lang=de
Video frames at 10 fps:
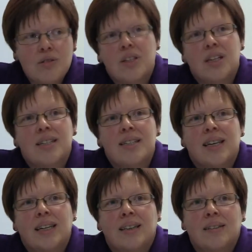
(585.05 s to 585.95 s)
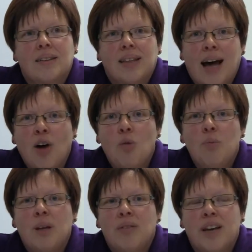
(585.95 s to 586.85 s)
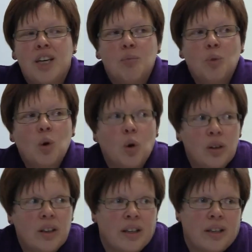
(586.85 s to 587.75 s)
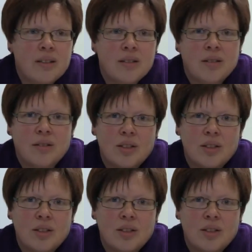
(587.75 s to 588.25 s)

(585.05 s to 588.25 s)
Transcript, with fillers: sondern es geht darum, in welchem Kontext